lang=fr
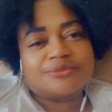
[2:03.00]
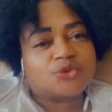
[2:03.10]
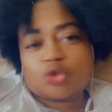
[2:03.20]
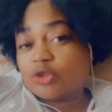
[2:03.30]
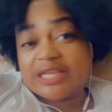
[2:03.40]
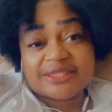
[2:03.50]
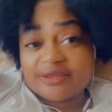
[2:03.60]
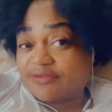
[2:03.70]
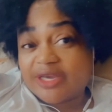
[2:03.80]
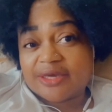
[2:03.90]
Tout ça, c'est
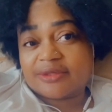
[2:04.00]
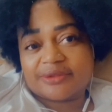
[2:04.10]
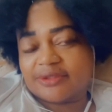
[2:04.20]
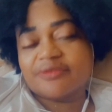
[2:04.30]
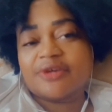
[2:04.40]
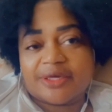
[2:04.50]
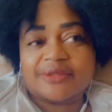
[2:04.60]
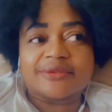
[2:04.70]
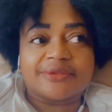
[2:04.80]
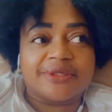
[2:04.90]
vrai, hein, c'est vrai.
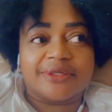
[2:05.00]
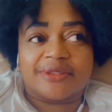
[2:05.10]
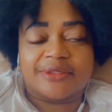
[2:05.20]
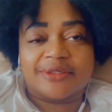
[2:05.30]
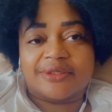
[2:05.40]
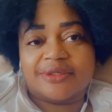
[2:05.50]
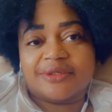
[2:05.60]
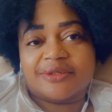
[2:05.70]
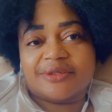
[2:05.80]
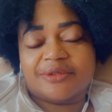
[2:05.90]
Et eh,
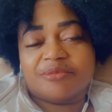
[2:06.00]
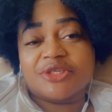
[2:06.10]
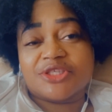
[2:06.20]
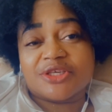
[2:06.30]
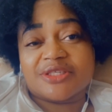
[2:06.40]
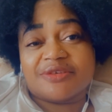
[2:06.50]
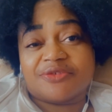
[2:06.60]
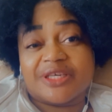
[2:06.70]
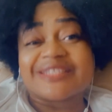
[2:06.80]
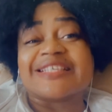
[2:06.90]
mes soeurs et
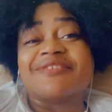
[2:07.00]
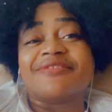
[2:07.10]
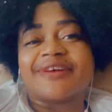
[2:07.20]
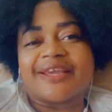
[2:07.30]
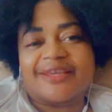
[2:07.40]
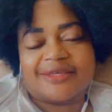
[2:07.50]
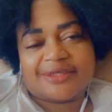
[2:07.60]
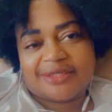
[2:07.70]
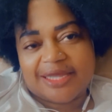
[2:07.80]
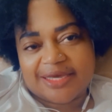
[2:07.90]
frères, c'est vrai,
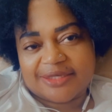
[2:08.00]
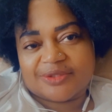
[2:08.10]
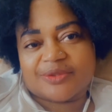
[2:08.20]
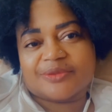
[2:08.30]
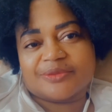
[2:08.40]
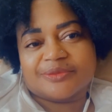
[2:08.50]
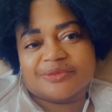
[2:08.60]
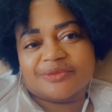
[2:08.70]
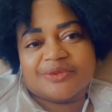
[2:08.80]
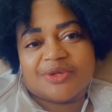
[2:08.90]
il a raison.
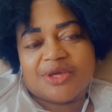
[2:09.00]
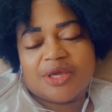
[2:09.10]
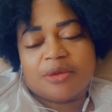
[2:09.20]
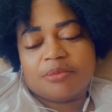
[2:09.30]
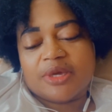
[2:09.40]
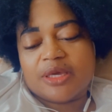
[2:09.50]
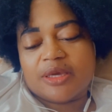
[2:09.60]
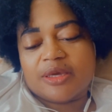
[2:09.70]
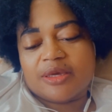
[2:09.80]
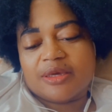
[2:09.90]

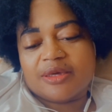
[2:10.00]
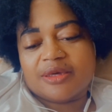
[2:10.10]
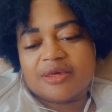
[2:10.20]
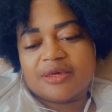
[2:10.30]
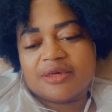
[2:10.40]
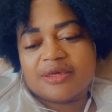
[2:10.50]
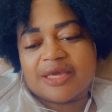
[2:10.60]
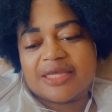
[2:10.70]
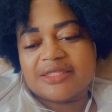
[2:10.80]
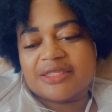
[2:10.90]
Mais il y
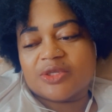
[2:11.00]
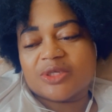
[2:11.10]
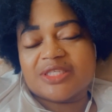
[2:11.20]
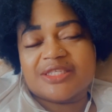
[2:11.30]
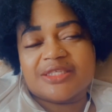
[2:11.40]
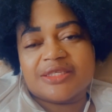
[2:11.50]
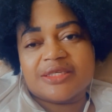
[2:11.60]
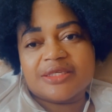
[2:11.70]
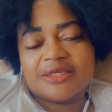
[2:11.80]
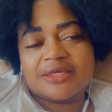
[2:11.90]
a un dicton qui dit
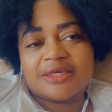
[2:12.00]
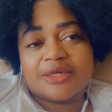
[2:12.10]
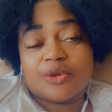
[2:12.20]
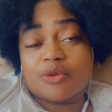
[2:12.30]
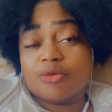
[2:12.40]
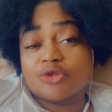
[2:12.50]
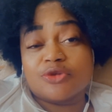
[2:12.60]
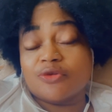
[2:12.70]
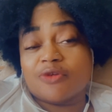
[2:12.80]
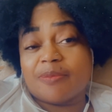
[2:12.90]
le bossu
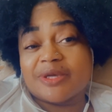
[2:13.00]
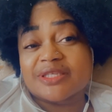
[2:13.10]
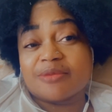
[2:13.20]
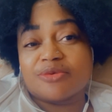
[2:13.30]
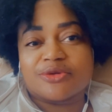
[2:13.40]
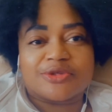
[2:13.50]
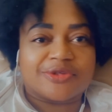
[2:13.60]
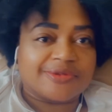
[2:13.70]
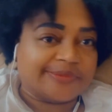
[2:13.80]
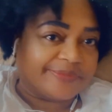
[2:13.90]
ne voit pas sa
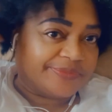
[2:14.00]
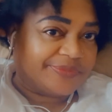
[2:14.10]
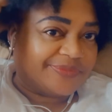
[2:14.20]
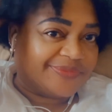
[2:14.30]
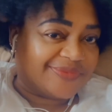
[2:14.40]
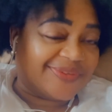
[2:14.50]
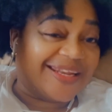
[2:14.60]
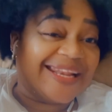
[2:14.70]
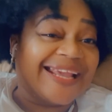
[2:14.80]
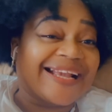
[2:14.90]
bosse.
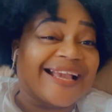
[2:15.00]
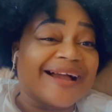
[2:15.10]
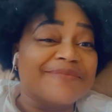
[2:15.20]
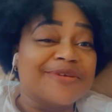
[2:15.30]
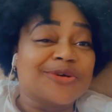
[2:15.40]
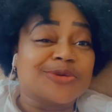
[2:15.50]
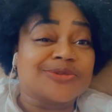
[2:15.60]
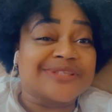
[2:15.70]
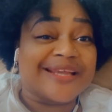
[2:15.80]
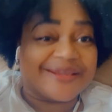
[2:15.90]
Les
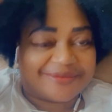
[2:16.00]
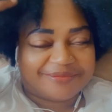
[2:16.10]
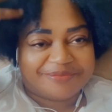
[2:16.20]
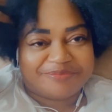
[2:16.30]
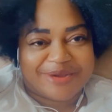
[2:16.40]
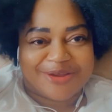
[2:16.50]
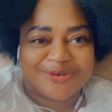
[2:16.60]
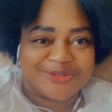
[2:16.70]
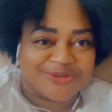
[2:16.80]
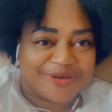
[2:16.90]
Camerounais,
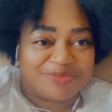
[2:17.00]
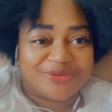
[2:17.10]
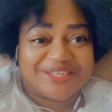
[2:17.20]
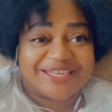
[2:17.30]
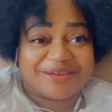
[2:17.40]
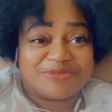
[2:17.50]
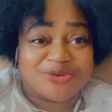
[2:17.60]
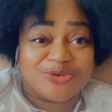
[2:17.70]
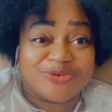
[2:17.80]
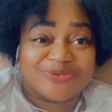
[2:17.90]
parlons-en un peu des
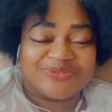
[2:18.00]
Cameroun.